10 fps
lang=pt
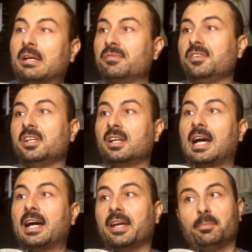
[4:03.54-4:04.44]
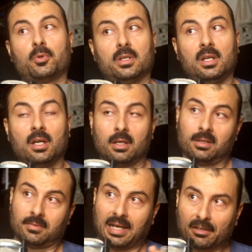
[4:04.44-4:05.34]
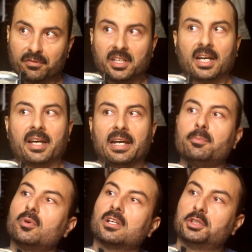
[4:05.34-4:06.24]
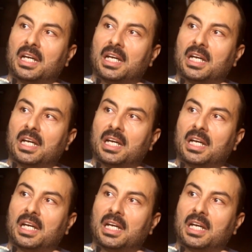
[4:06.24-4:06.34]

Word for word: que havia à época, havia à época,